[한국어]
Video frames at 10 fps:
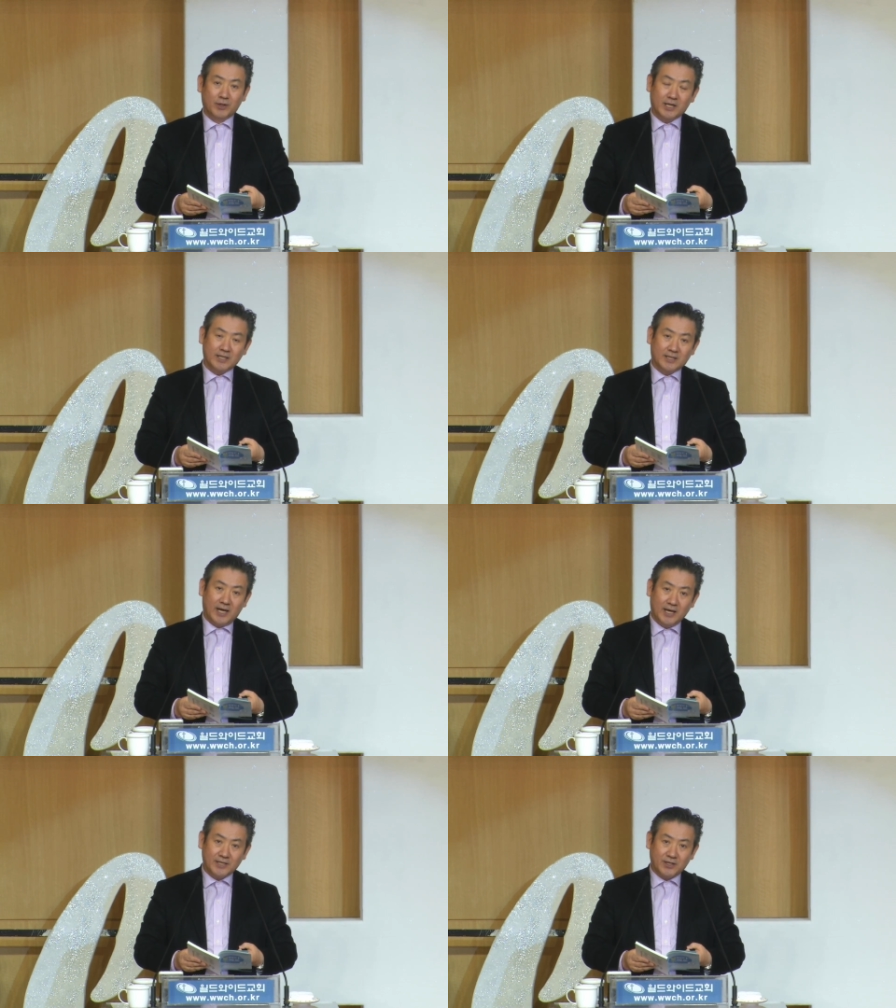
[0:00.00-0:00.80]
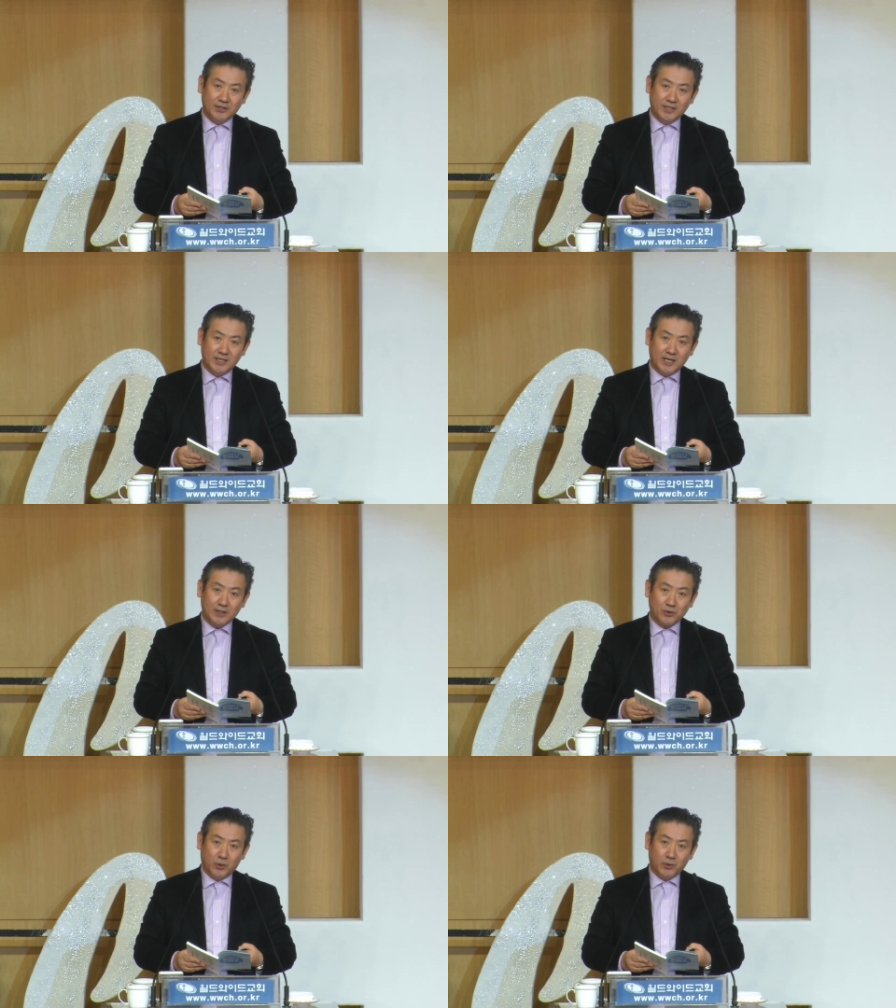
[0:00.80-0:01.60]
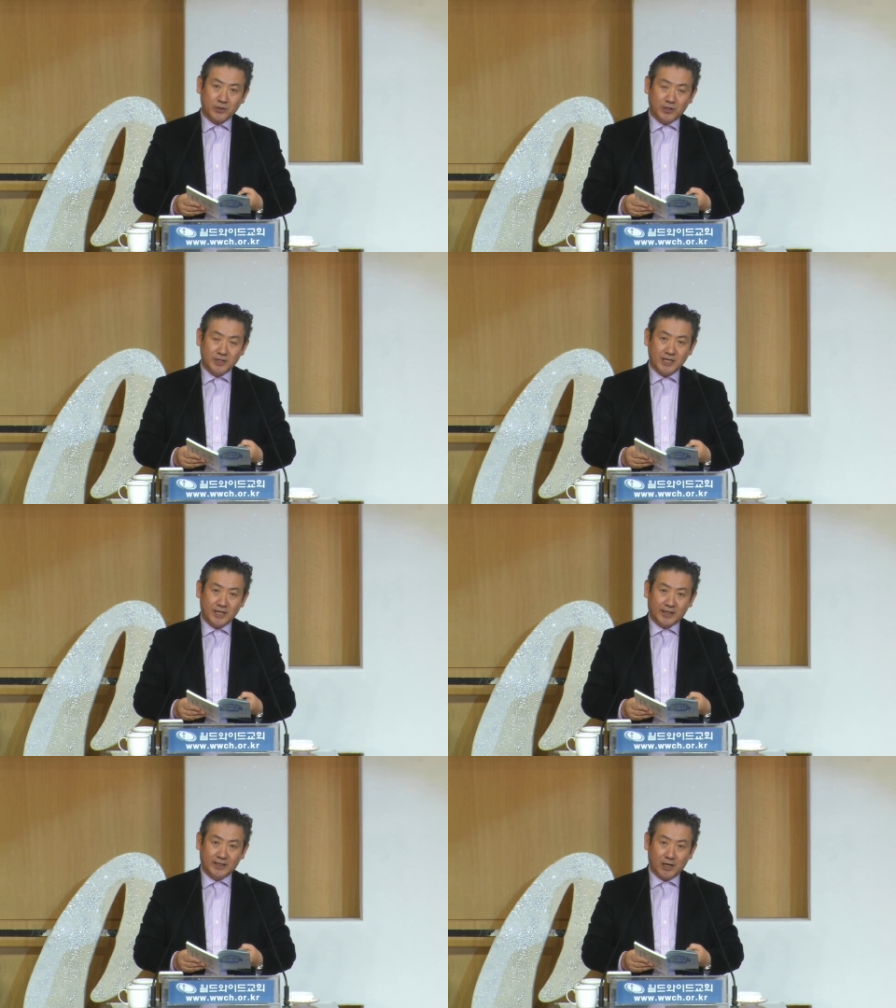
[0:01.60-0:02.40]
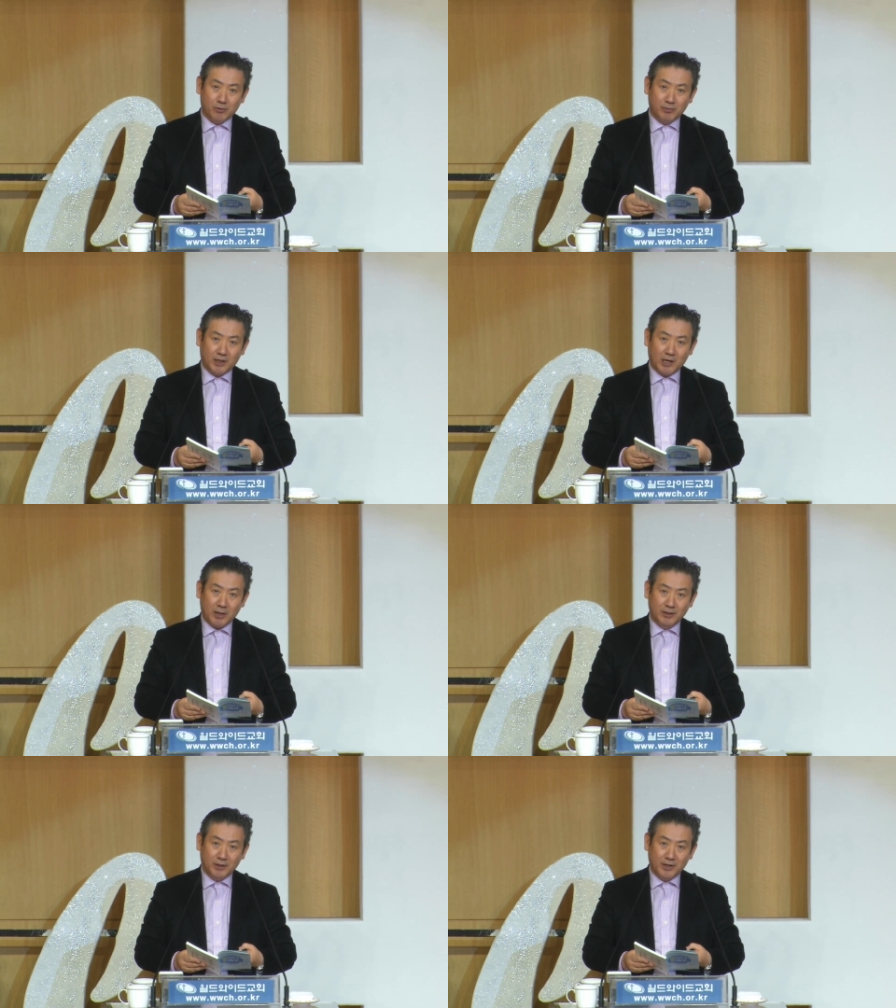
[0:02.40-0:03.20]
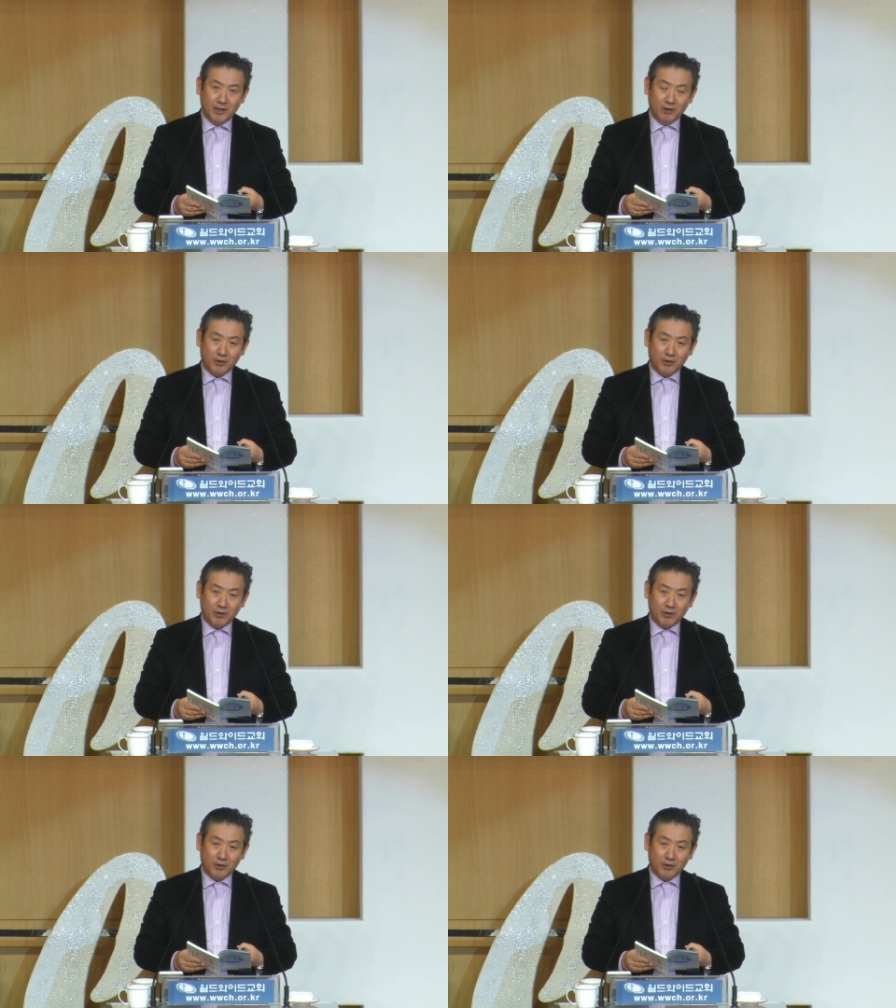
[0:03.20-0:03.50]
우리가 대선지자, 소선지자 이렇게 나눕니다마는